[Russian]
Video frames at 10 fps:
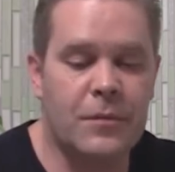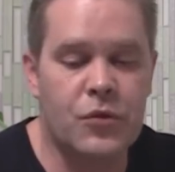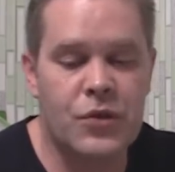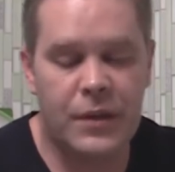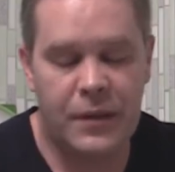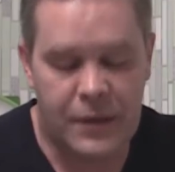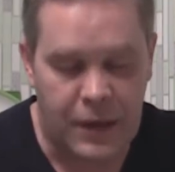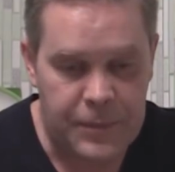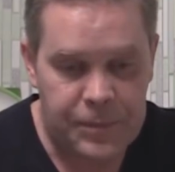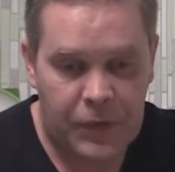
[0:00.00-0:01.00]
немножко не
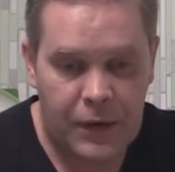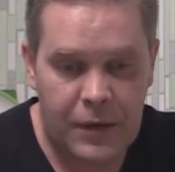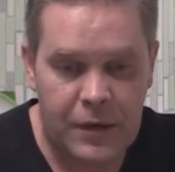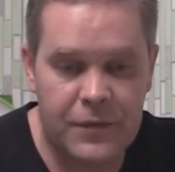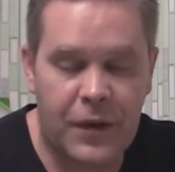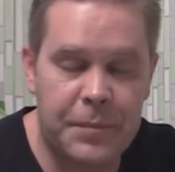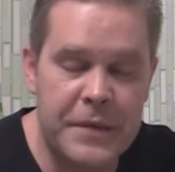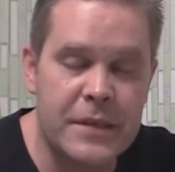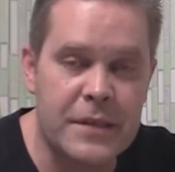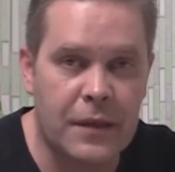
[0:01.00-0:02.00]
так. Э,
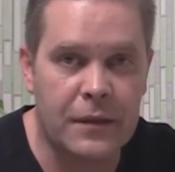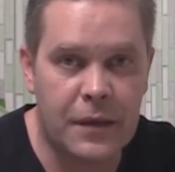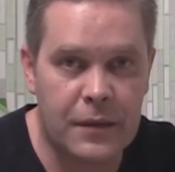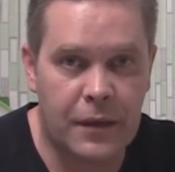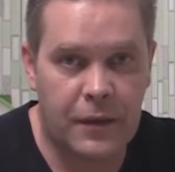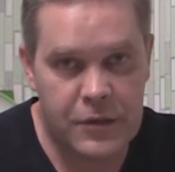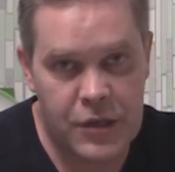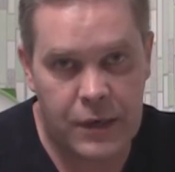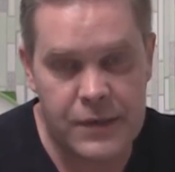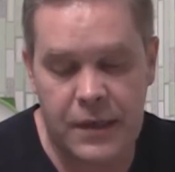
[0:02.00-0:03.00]
европейские стандарты
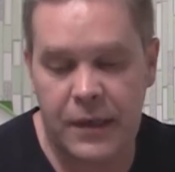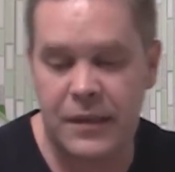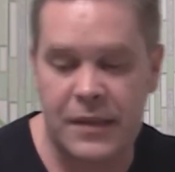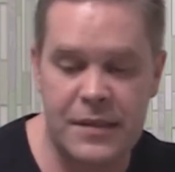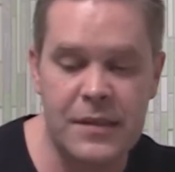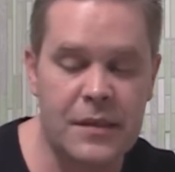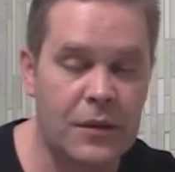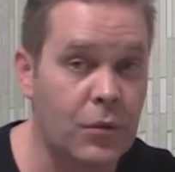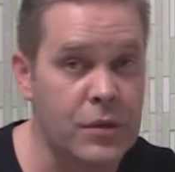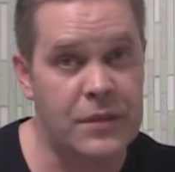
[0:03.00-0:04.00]
отличаются от
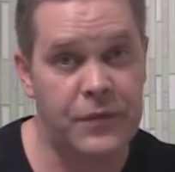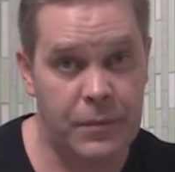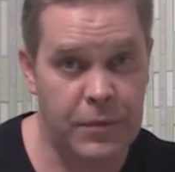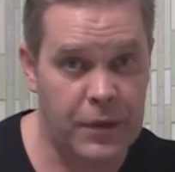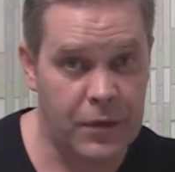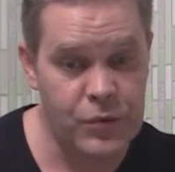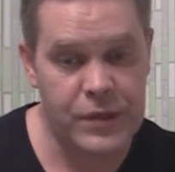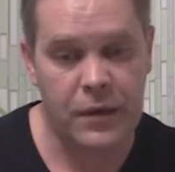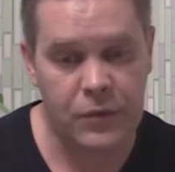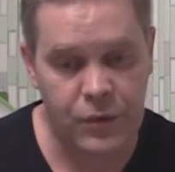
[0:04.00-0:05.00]
российских ГОСТов, от
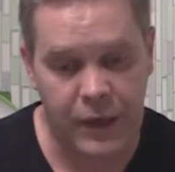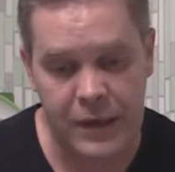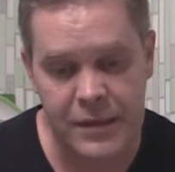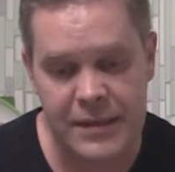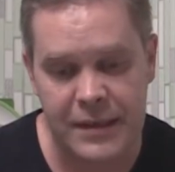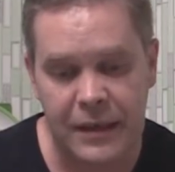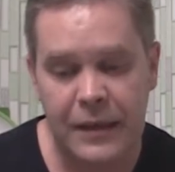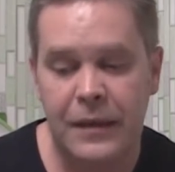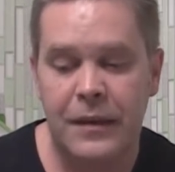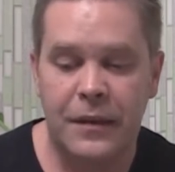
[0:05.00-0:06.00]
белорусских, от украинских.
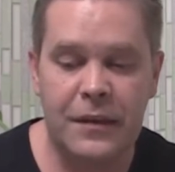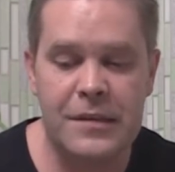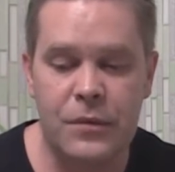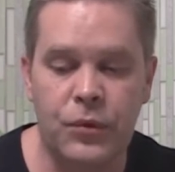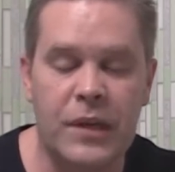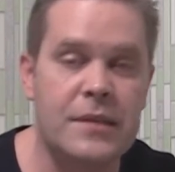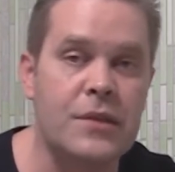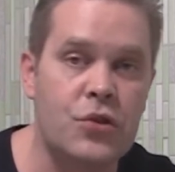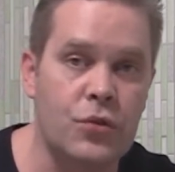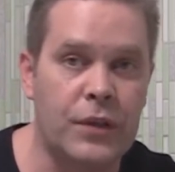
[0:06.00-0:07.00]
если у нас
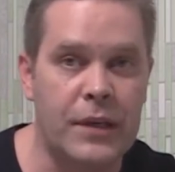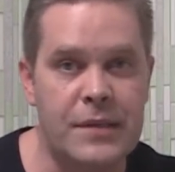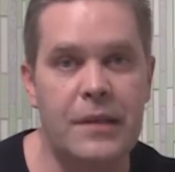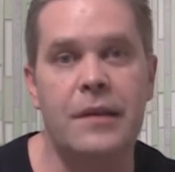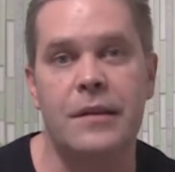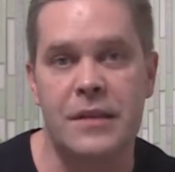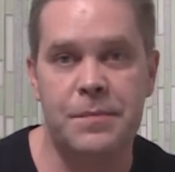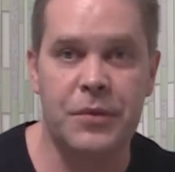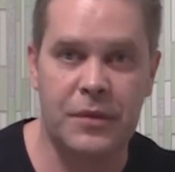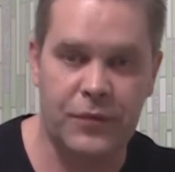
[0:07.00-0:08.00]
есть четкое деление,
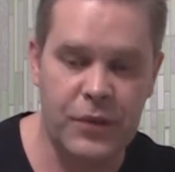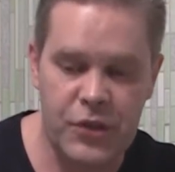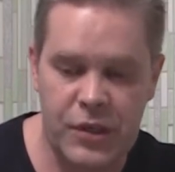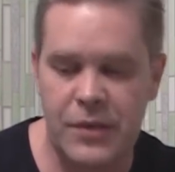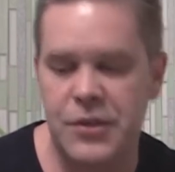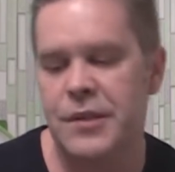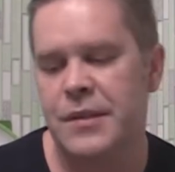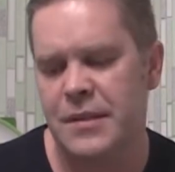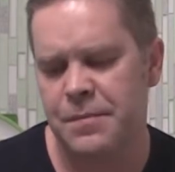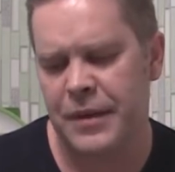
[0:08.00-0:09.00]
спирт высшей
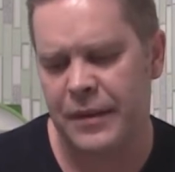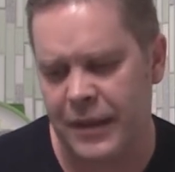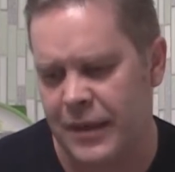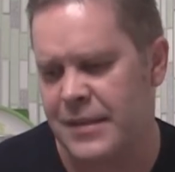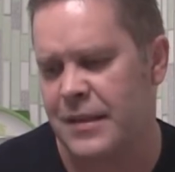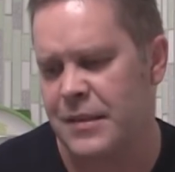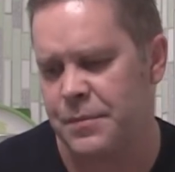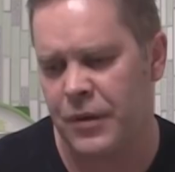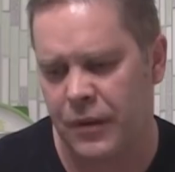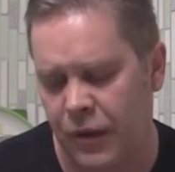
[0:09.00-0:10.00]
очистки, спирт экстра,
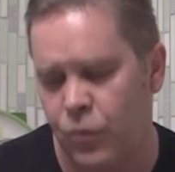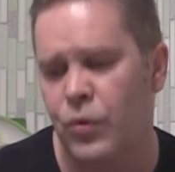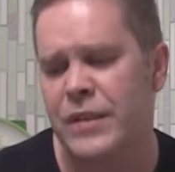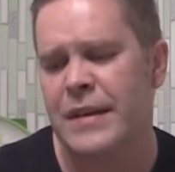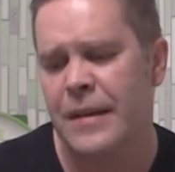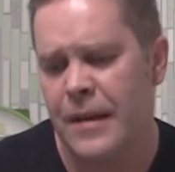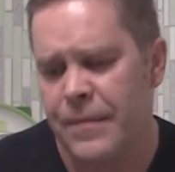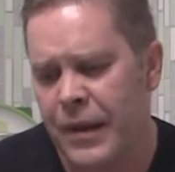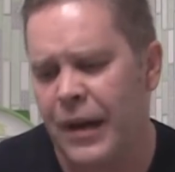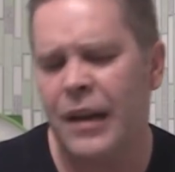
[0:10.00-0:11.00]
спирт люкс,
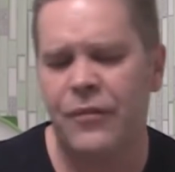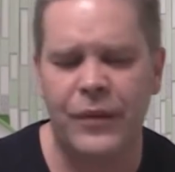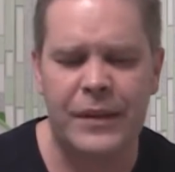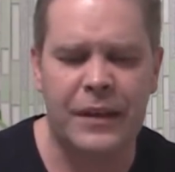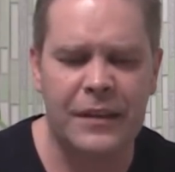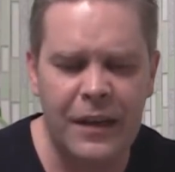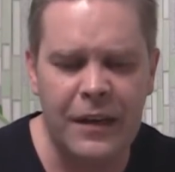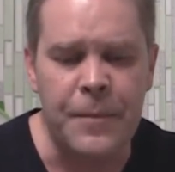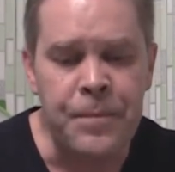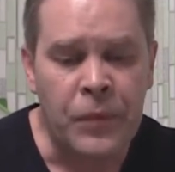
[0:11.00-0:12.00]
альфа и так
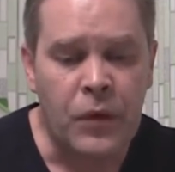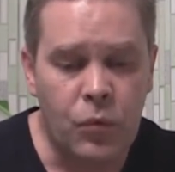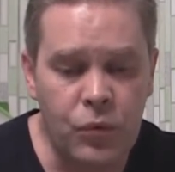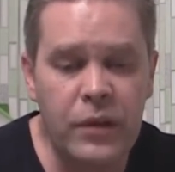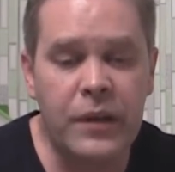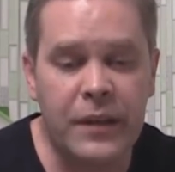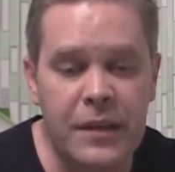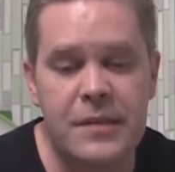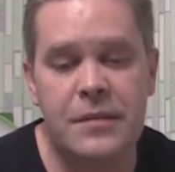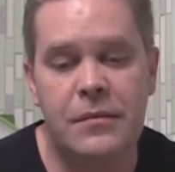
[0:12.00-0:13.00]
далее, у них
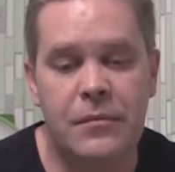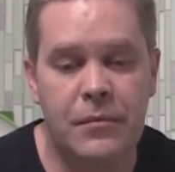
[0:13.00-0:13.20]
есть